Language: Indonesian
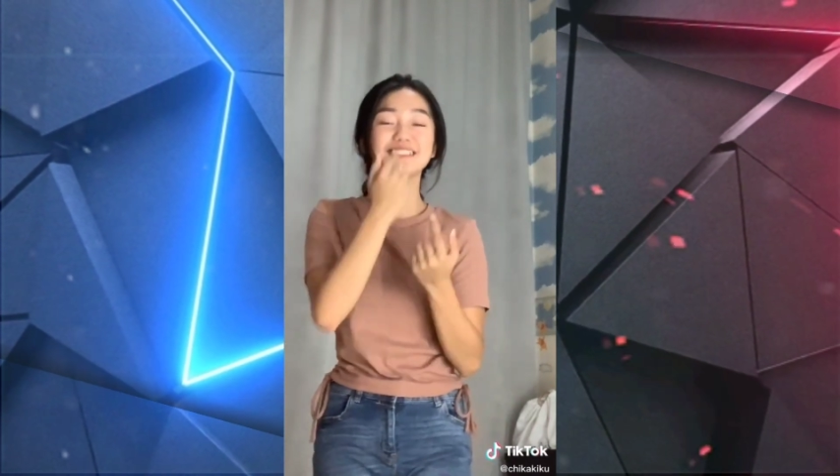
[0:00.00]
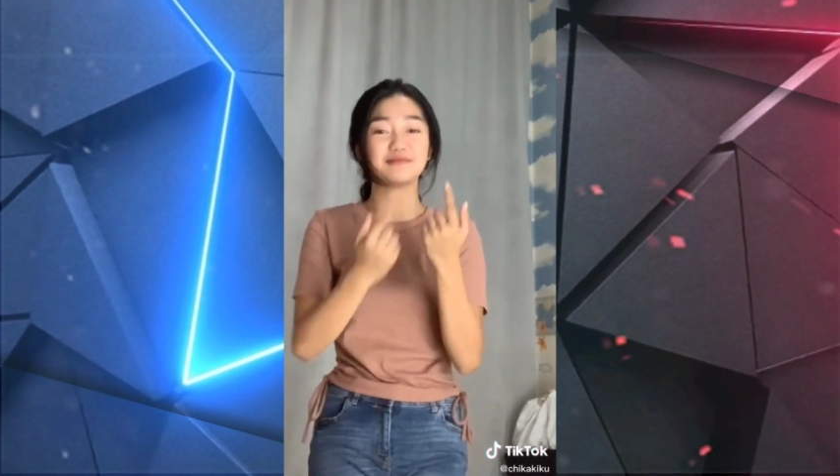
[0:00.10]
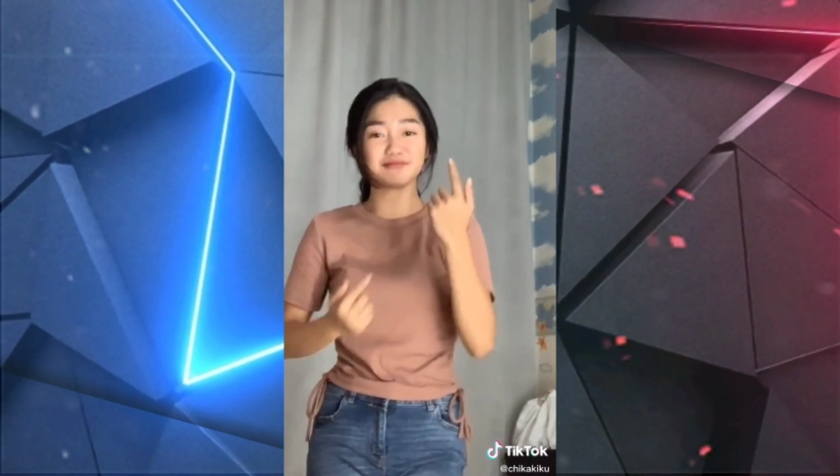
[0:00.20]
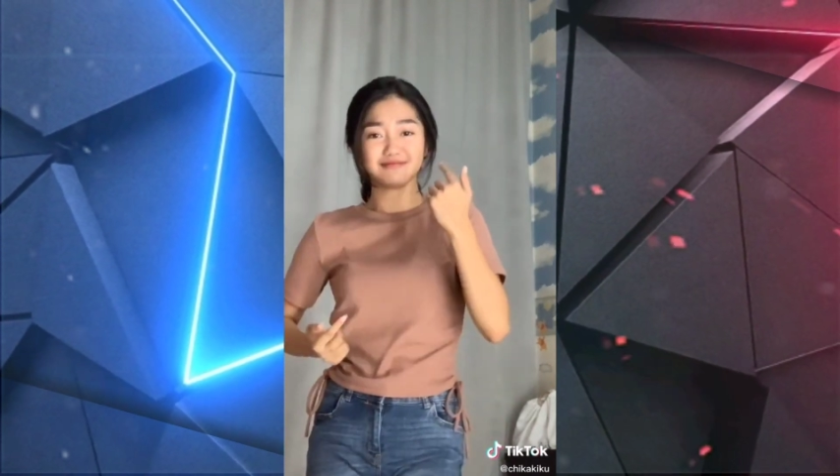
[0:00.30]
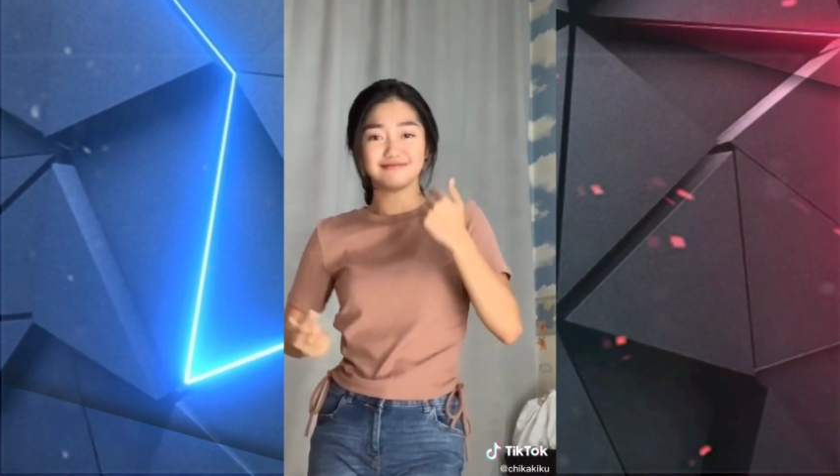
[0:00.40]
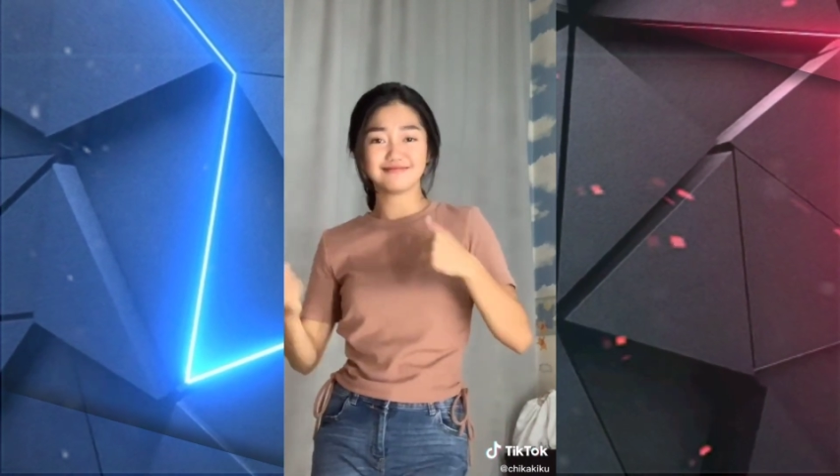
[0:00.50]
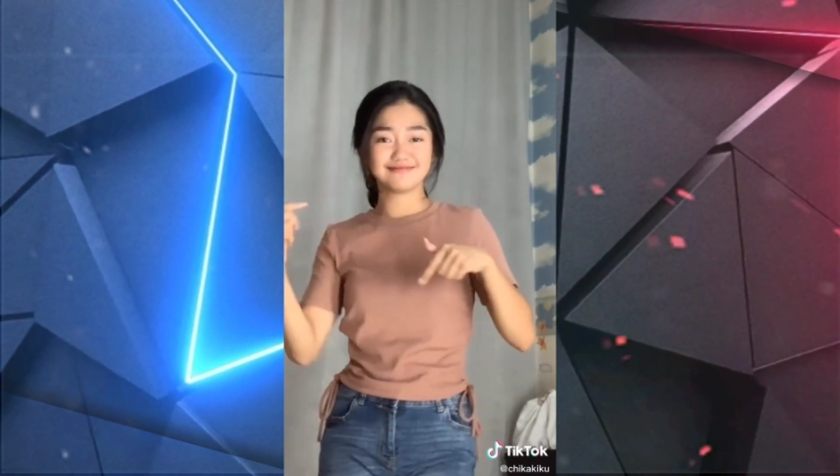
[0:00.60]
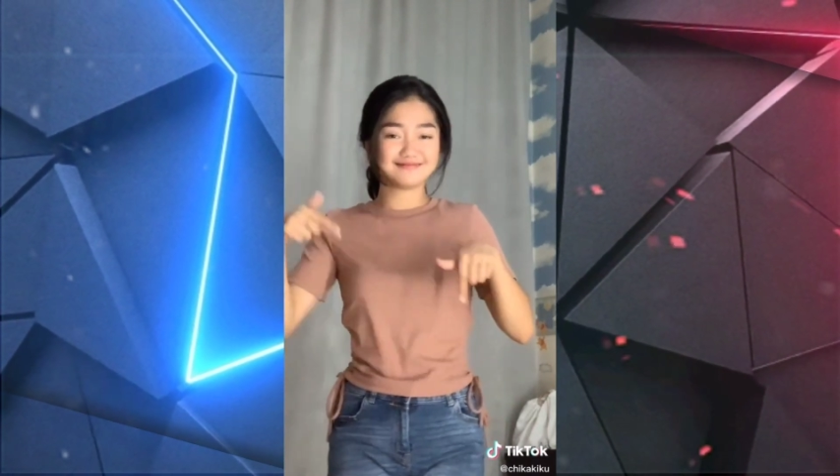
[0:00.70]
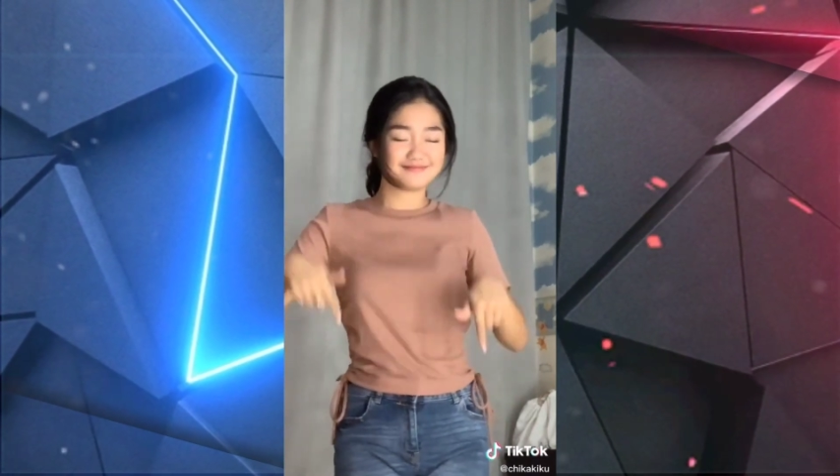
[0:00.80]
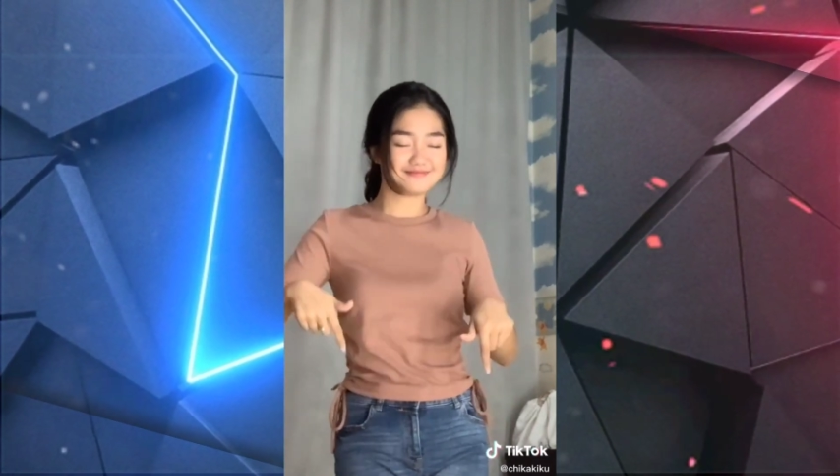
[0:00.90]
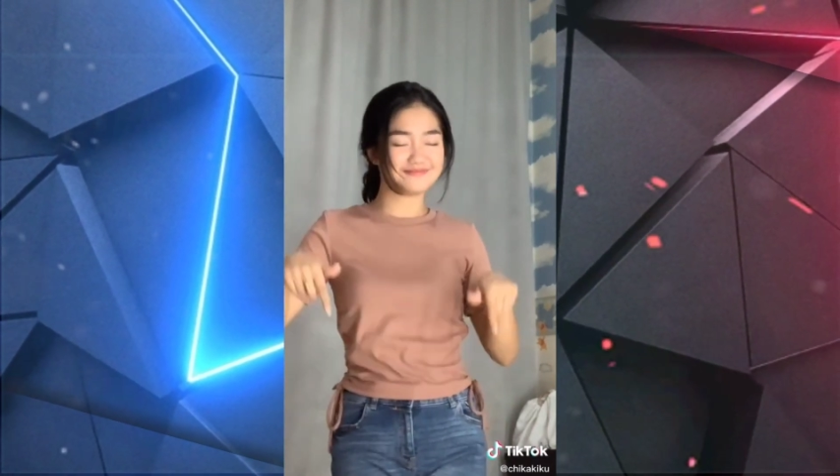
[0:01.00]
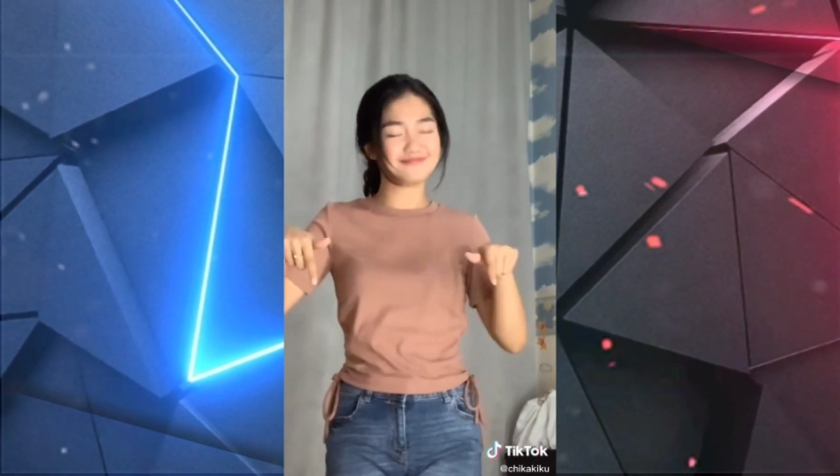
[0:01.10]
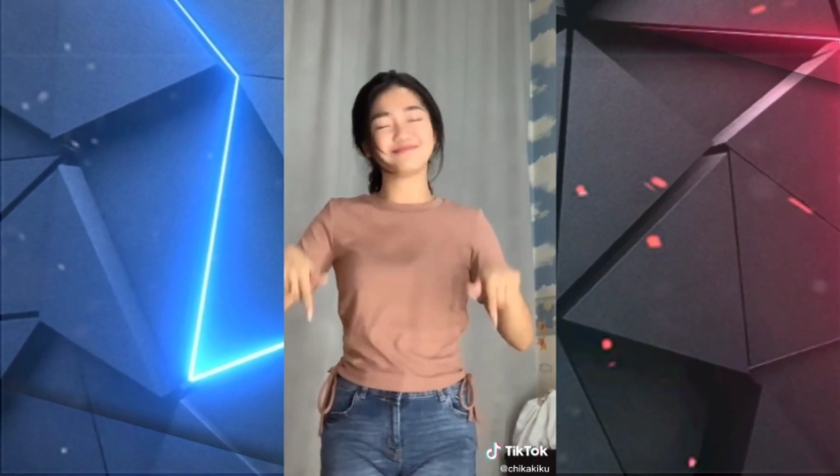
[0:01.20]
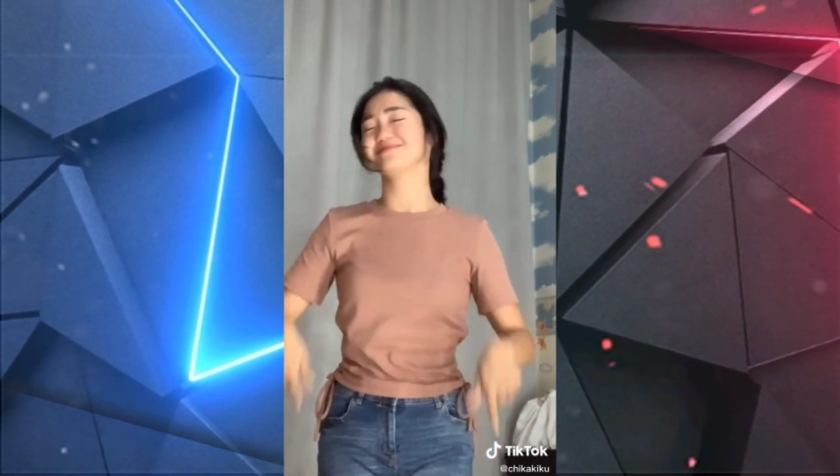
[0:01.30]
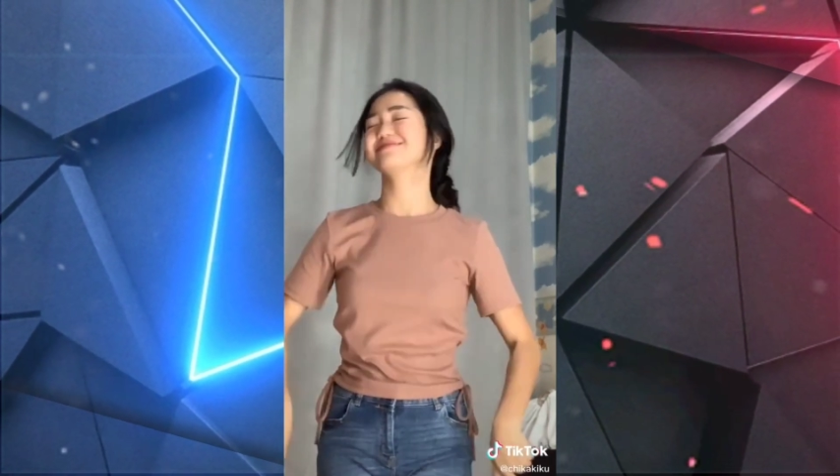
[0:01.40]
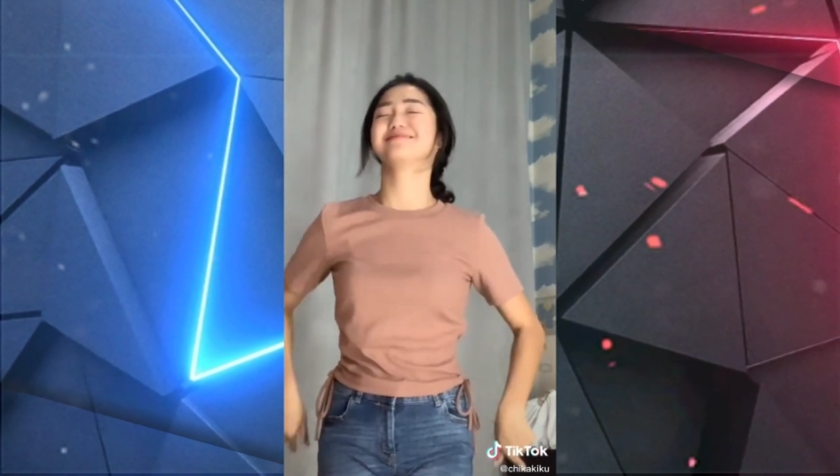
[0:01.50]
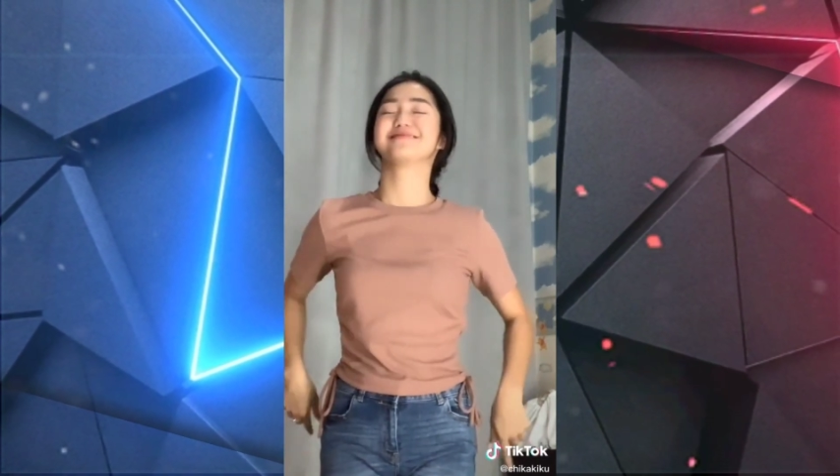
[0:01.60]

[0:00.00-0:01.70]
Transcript: aja di TikTok ya,